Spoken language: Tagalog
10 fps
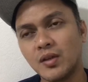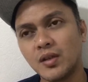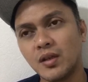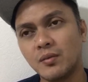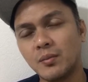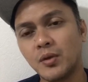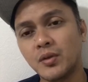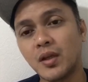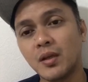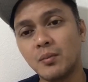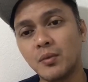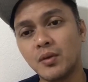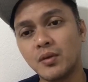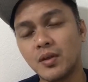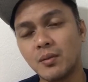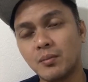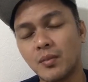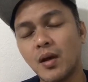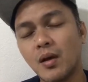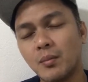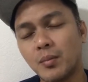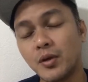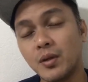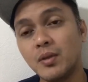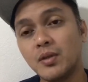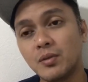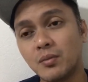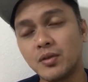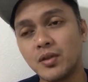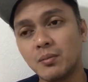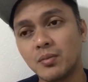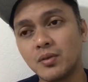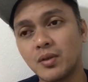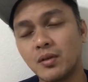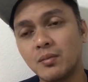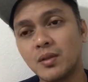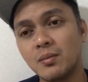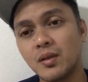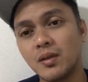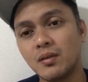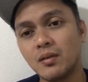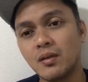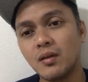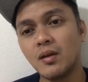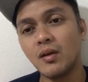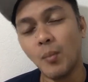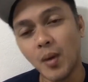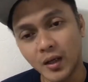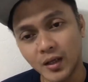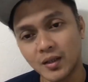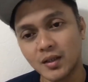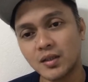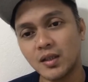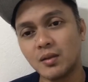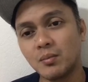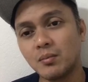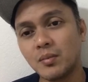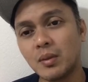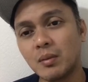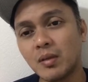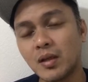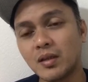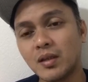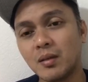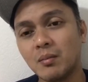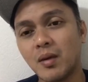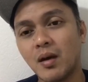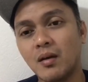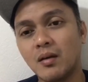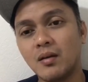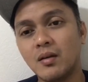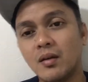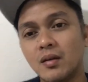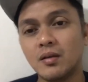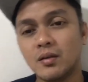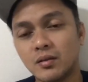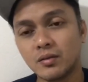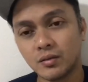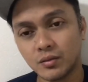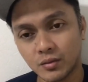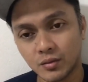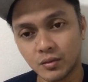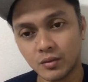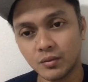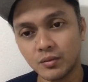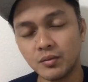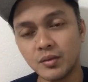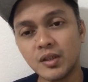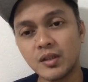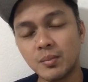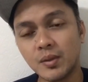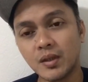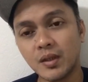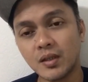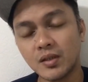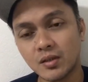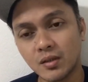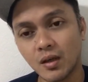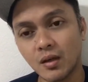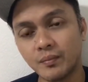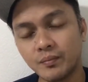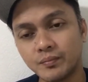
na siya, eh, four-time world champ, four division world champion siya. Ibig sabihin, umakyat na siya ng bibigat na timbang. So, yung experience niya,